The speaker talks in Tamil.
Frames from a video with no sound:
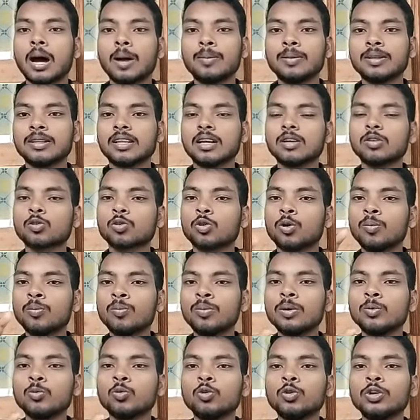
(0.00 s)
அப்படின்னா
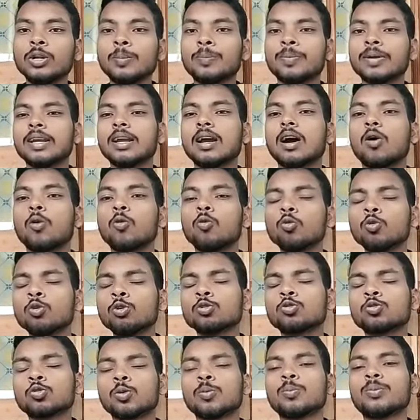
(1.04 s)
ரொம்ப ஊறி போய்
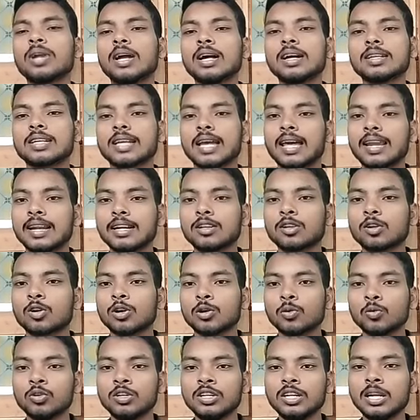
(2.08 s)
அவ்வளோ சூப்பராக கேரக்டரோட